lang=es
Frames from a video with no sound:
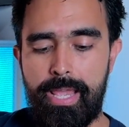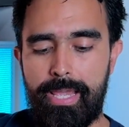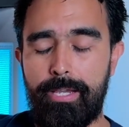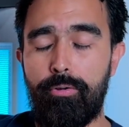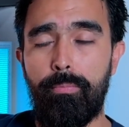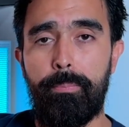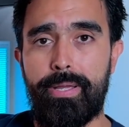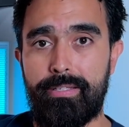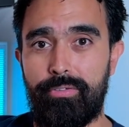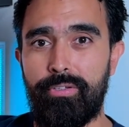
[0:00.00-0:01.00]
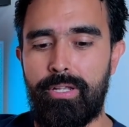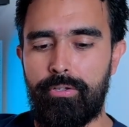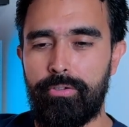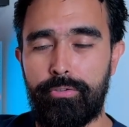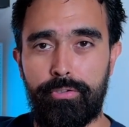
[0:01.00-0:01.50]
en comparación de
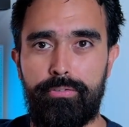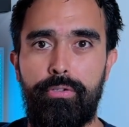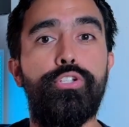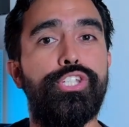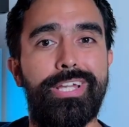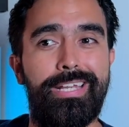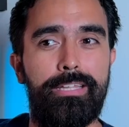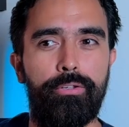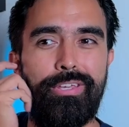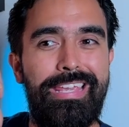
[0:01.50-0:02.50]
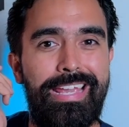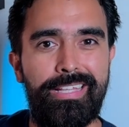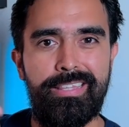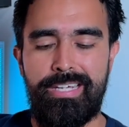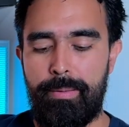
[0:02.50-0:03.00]
los otros que son chicharito y
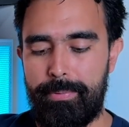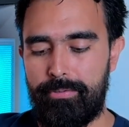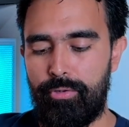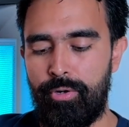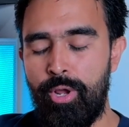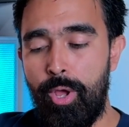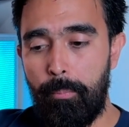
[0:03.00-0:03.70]
entran a presión